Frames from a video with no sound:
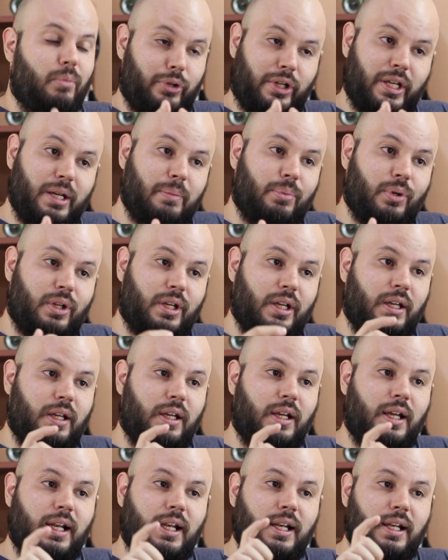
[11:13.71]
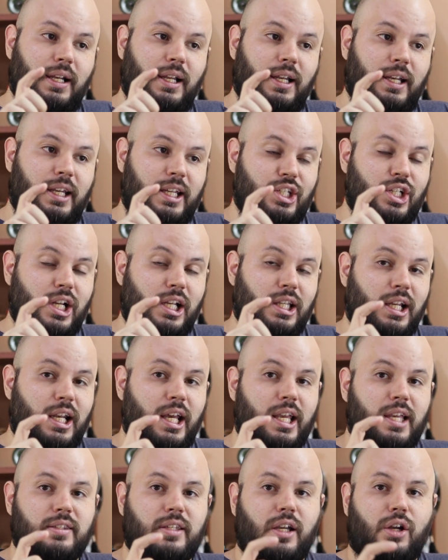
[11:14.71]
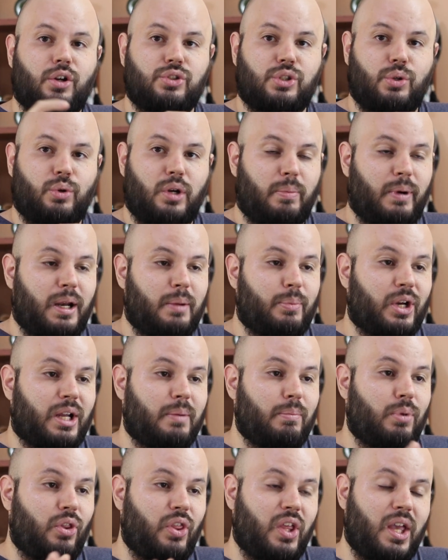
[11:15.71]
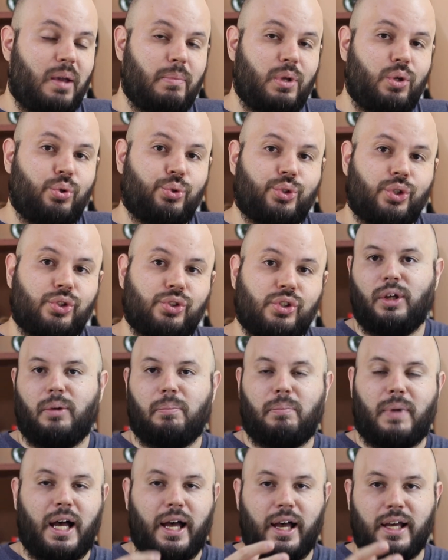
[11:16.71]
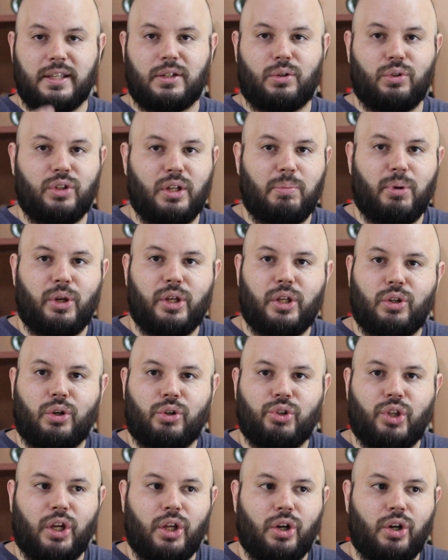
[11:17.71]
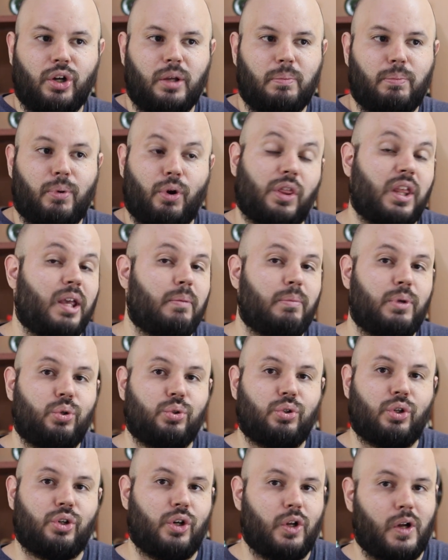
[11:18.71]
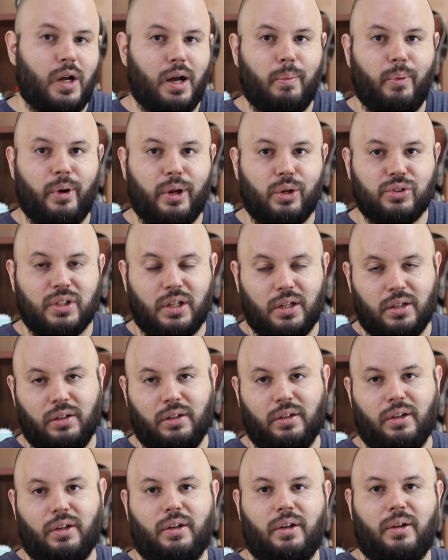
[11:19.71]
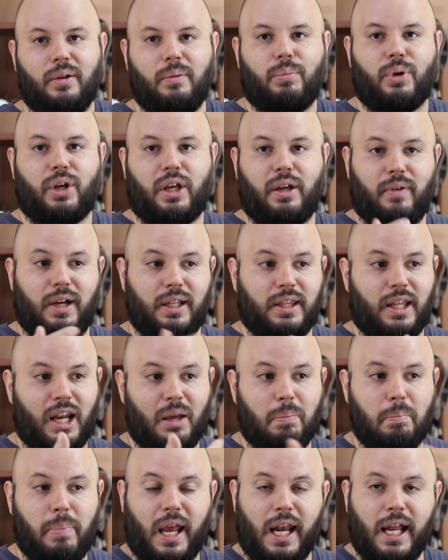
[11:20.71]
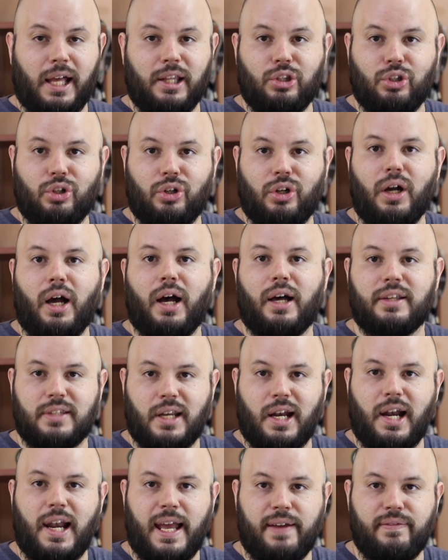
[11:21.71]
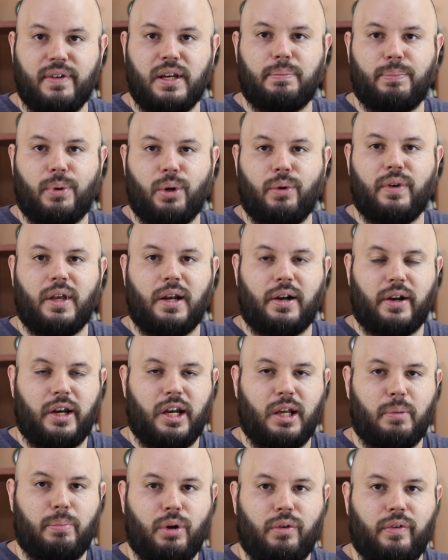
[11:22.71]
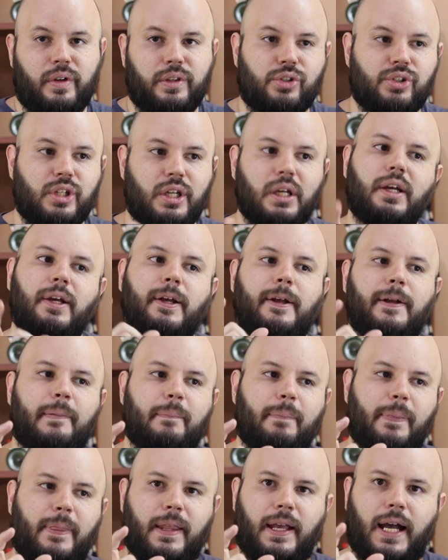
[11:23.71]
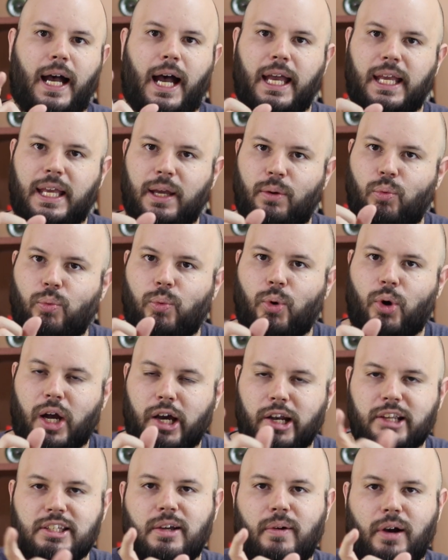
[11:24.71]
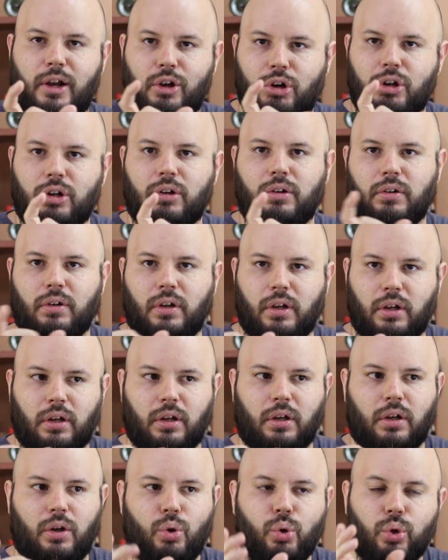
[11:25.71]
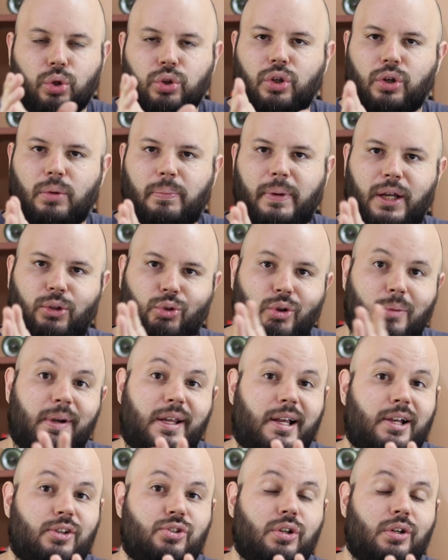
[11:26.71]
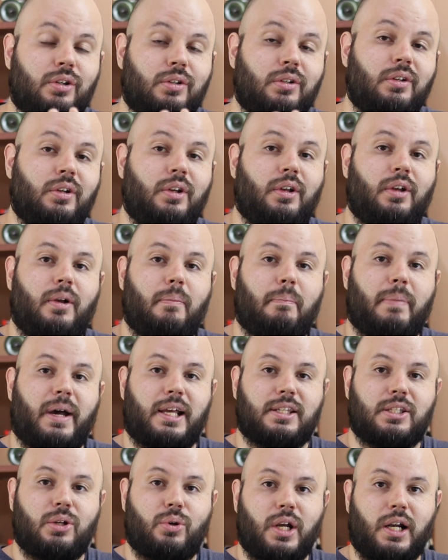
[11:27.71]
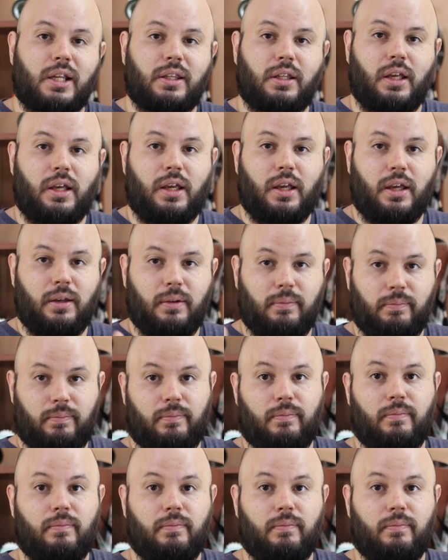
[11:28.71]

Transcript: ¿Por qué? Porque el initial delay en second, si vos le pones por ejemplo 10 minutos, vas a hacer un deploy de tu contenedor y por 10 minutos no lo vas a poder usar porque va a estar esperando a hacer el Lightness proof y el readiness proof. Entonces hay que buscar ese valor eh, justo para tu aplicación para asegurarte de que